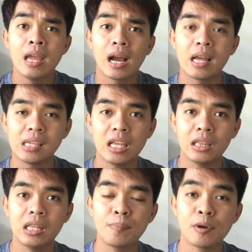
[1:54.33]
Kasi
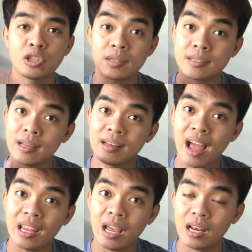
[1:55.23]
hindi pa siya
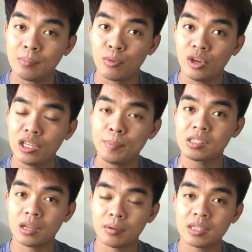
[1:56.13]
sanay, alam mo. Hindi pa
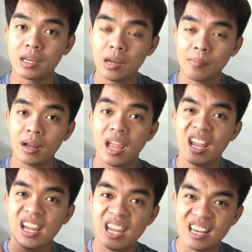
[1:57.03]
siya sanay mag
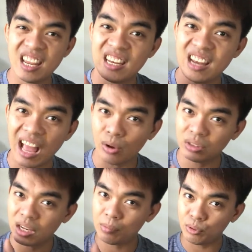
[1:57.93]
in in out,
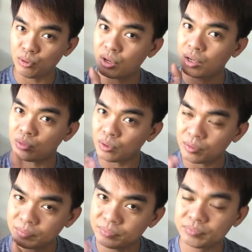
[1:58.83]
alam mo yung ganun.
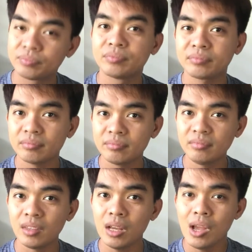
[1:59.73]

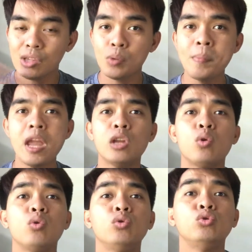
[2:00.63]
So
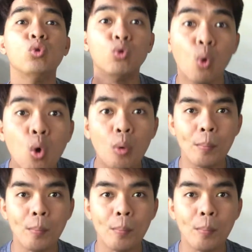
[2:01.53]
merong dugo,